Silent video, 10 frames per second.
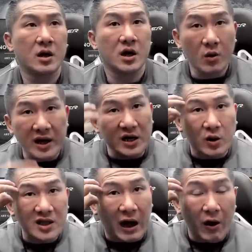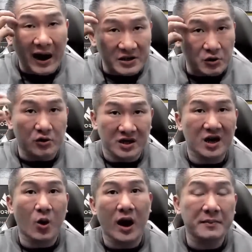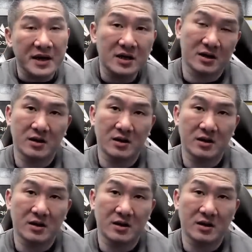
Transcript: 因为你脑海中有那个画面，